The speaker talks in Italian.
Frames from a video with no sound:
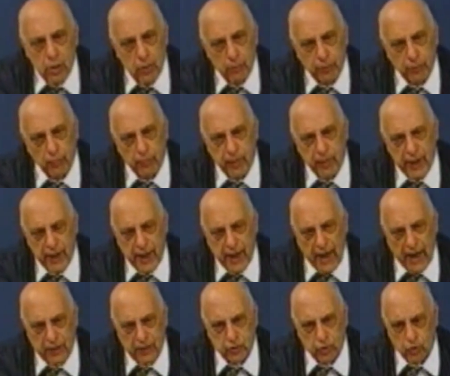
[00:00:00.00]

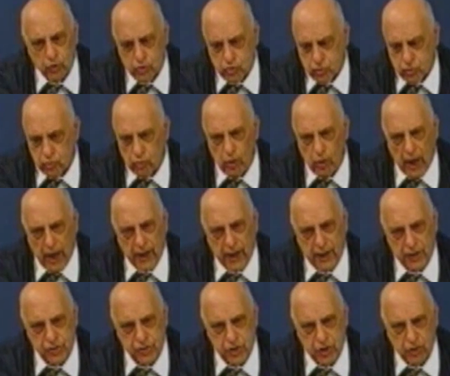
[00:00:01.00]
pubblicato sulla
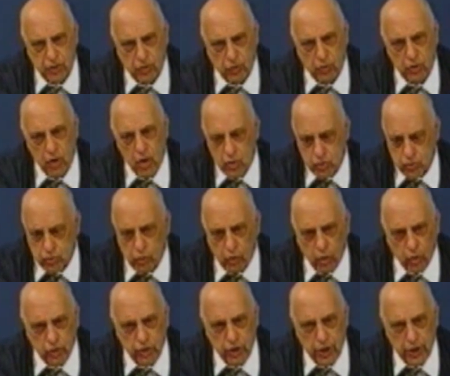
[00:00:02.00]
Gazzetta,
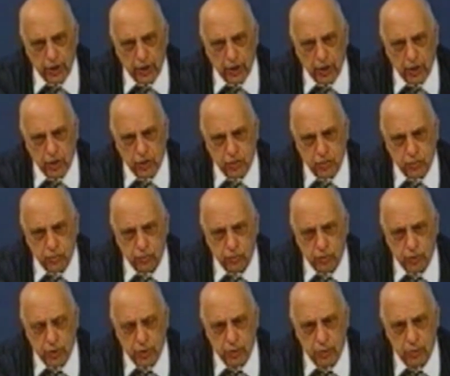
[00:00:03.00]
sull'Ordine degli
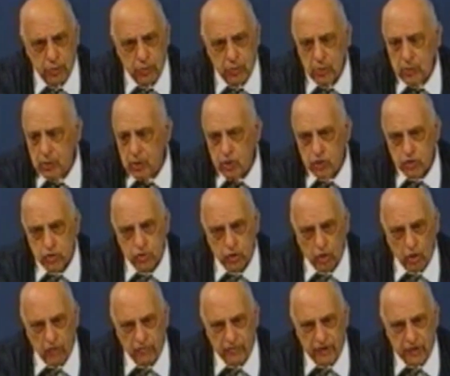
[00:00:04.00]
Studi,
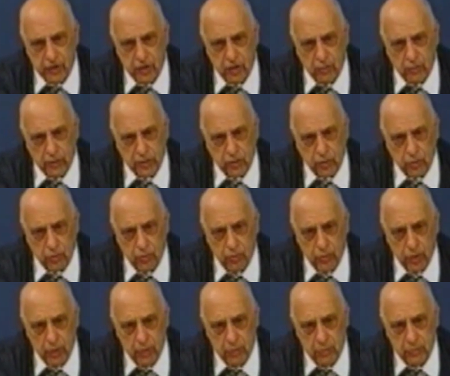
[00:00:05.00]
sole 24
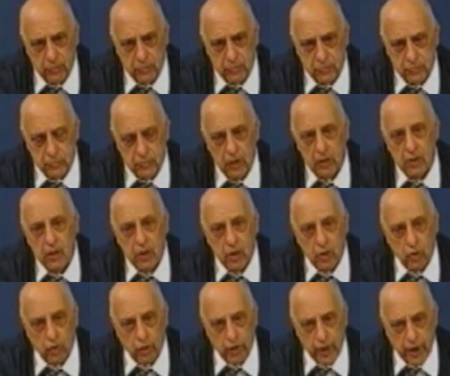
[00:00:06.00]
ore,
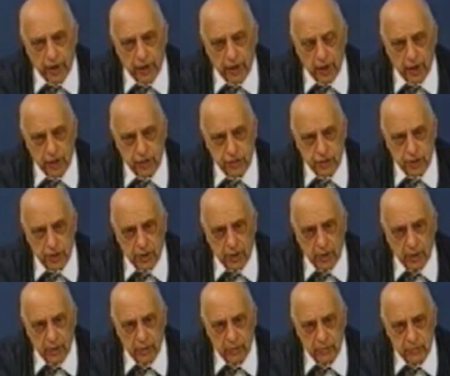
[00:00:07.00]
Corriere della
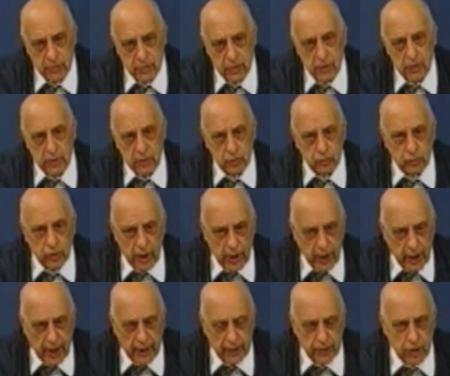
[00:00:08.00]
Sera, i
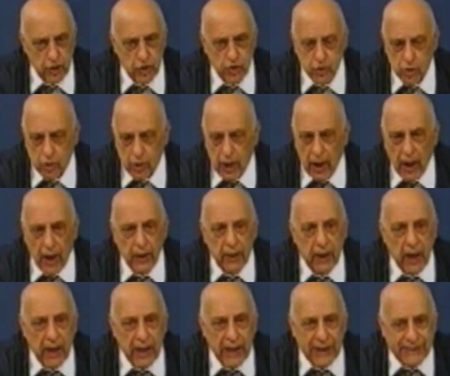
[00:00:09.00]
grandi
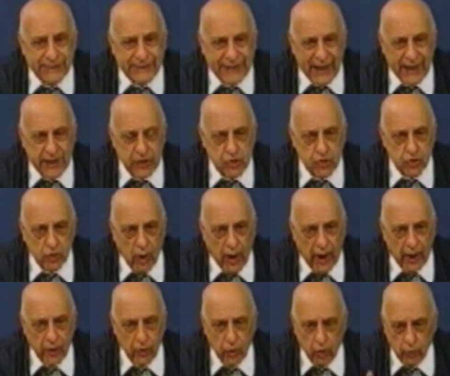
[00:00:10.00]
giornali, il terzo
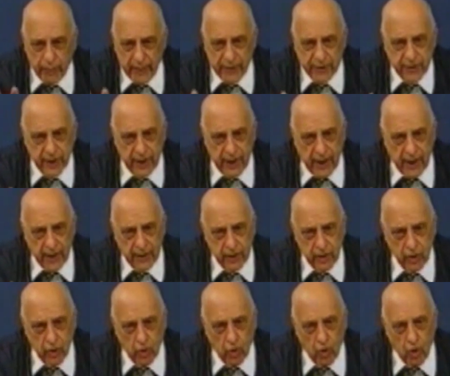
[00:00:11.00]
anno, per tre
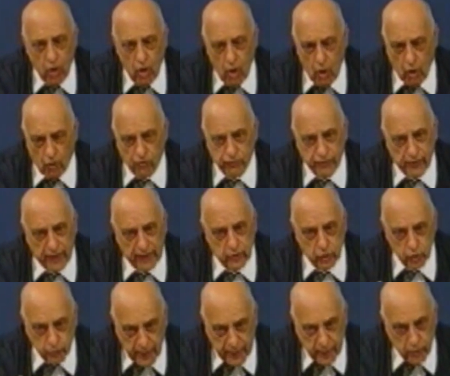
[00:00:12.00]
anni, ho
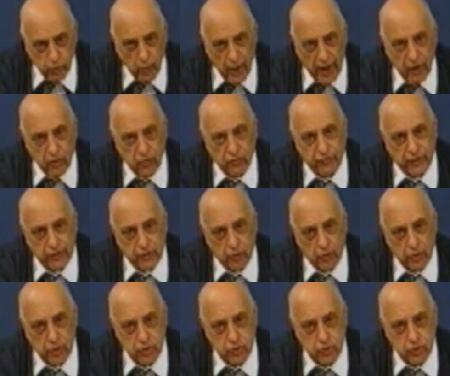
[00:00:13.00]
fatto, per due anni ho fatto la